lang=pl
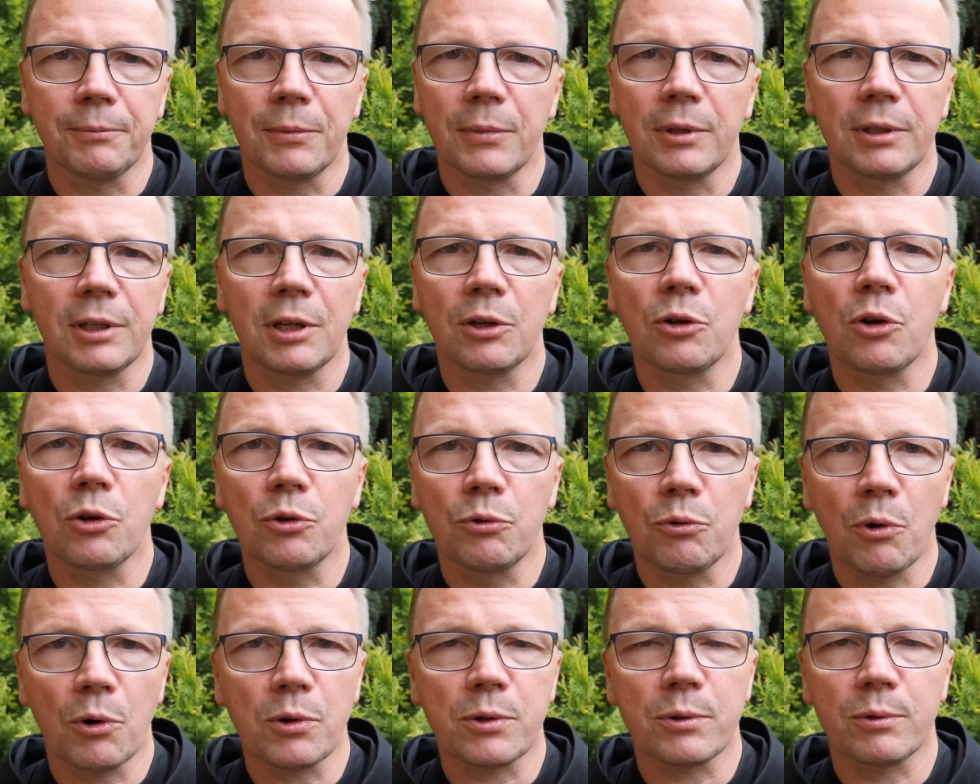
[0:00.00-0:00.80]
jego
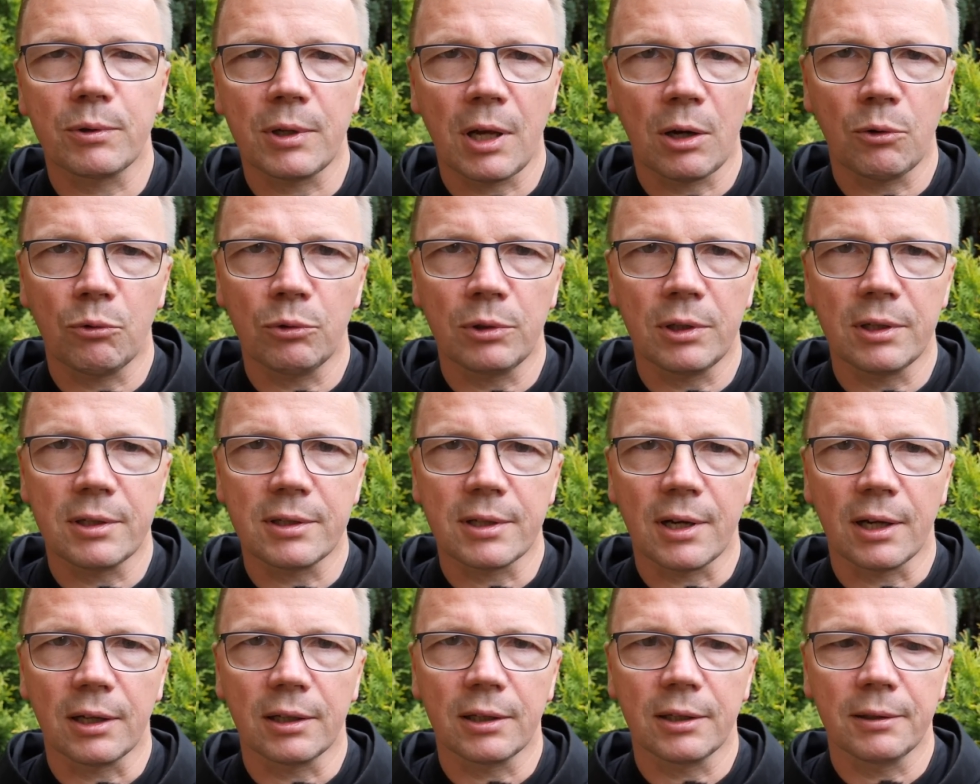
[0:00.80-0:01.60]
głosu na
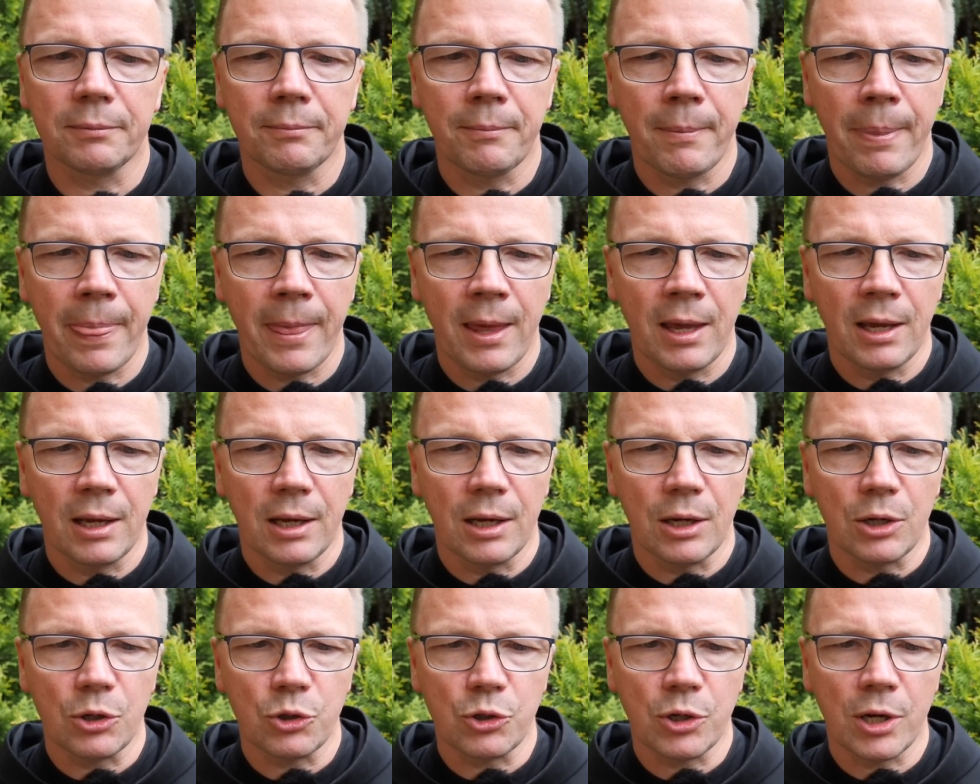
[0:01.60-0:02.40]
ulicach,
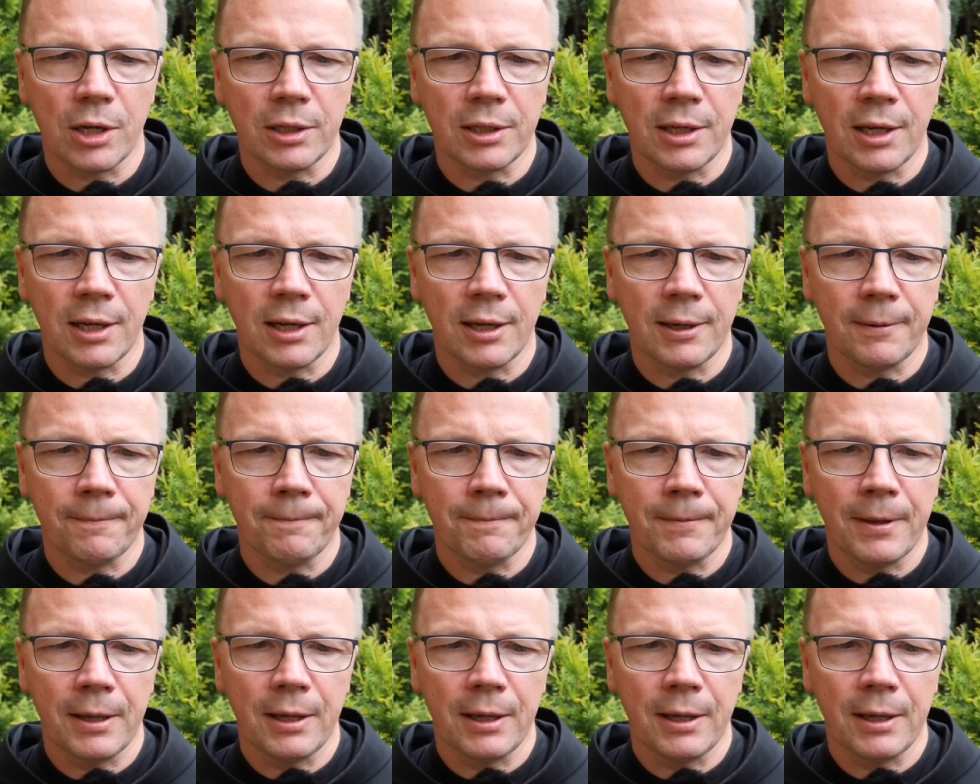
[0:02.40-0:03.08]
że, nie,